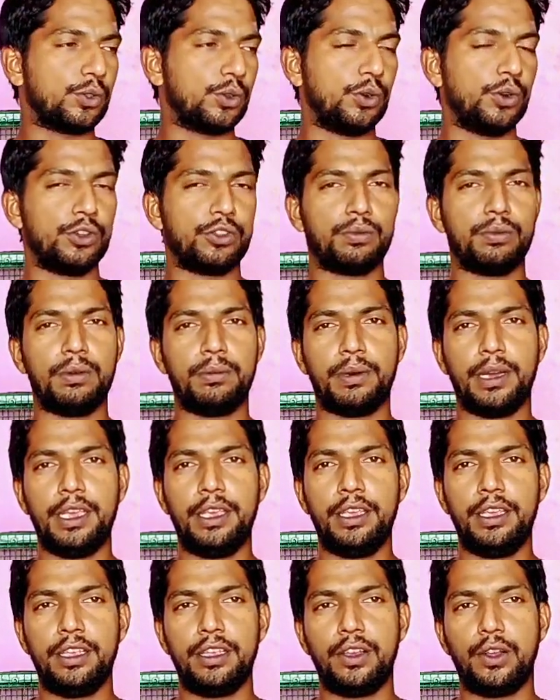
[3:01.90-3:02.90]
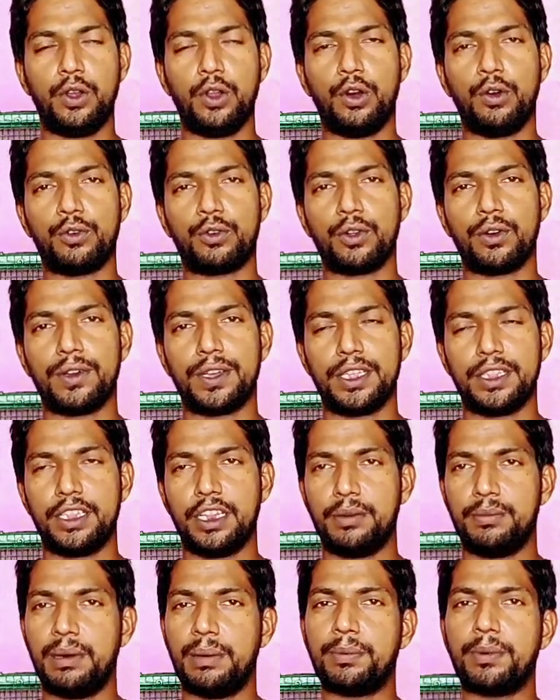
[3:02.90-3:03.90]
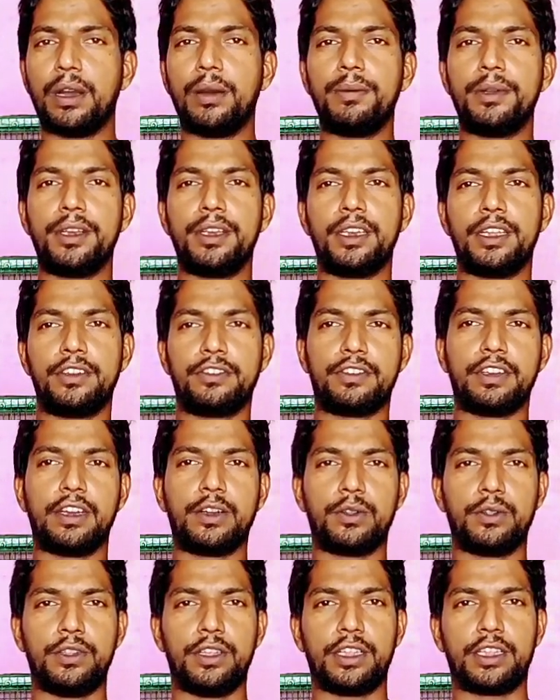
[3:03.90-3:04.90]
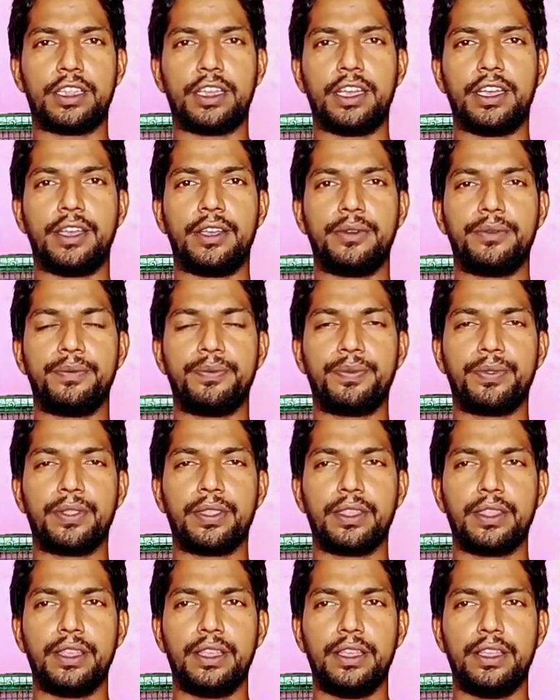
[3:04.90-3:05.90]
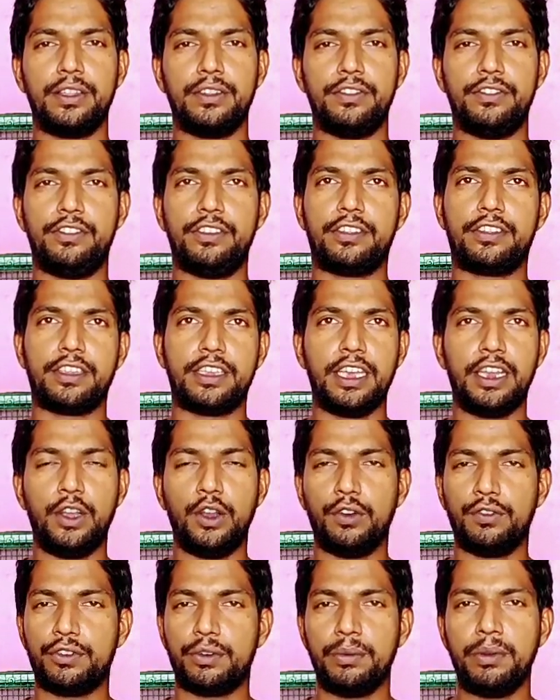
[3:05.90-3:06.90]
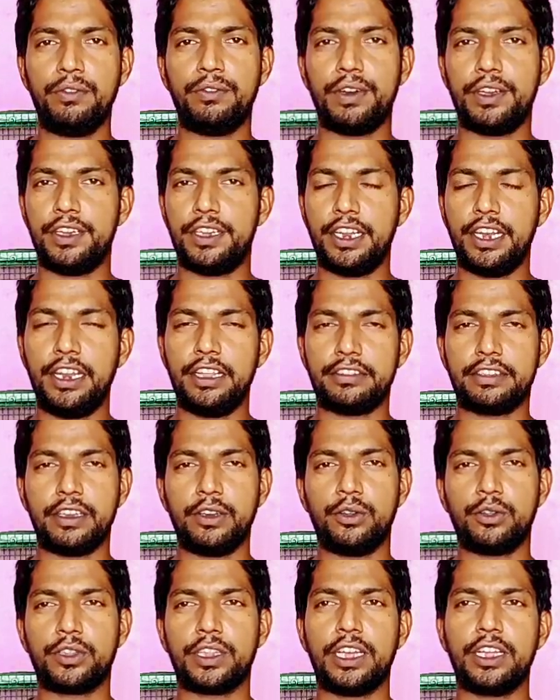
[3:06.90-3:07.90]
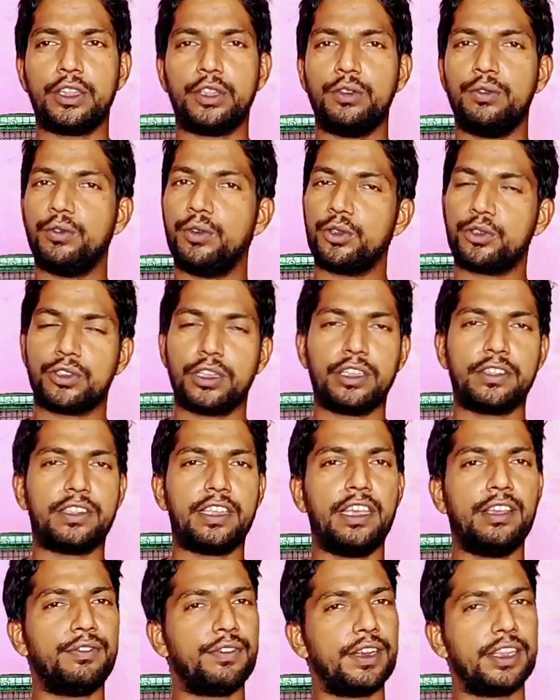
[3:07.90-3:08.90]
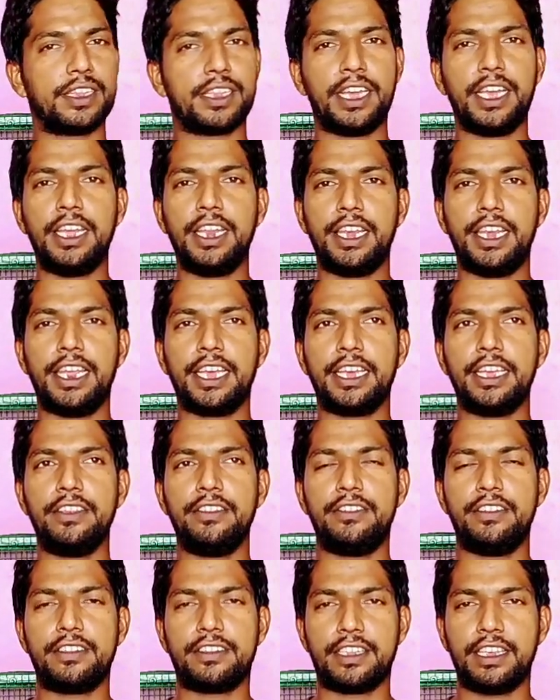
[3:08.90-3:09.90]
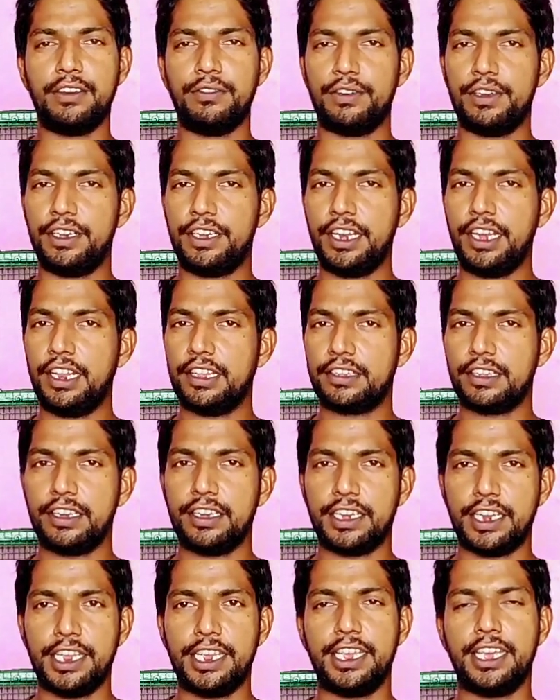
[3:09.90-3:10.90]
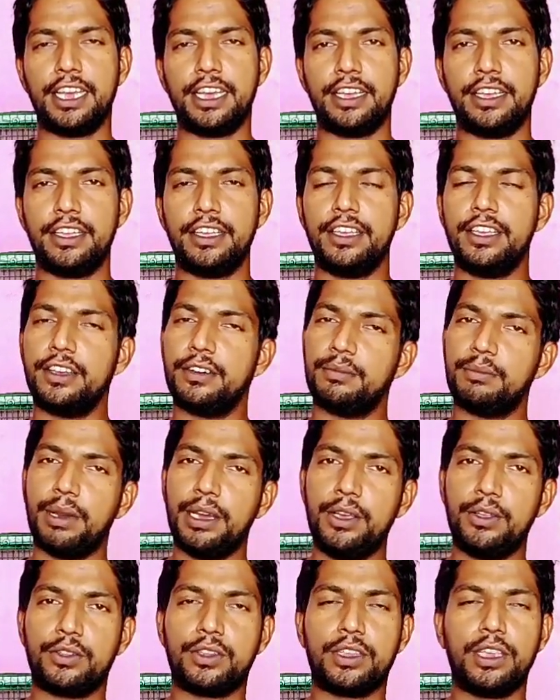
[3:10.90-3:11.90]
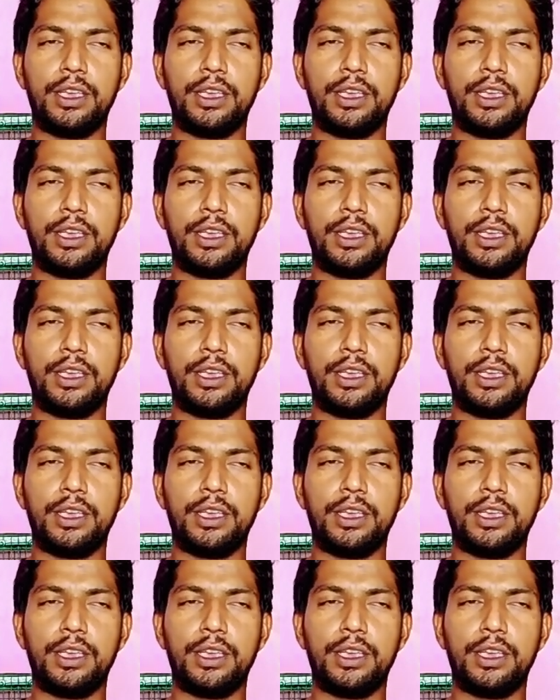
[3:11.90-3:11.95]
तो इसमें भाई लोफ्टों के अंदर भपका बनना स्टार्ट हो जाता है जिसके लोफ्ट में वेंटिलेशन होता है तो वो उसका सेफ रहता है लेकिन जिसके वेंटिलेशन नहीं है भाई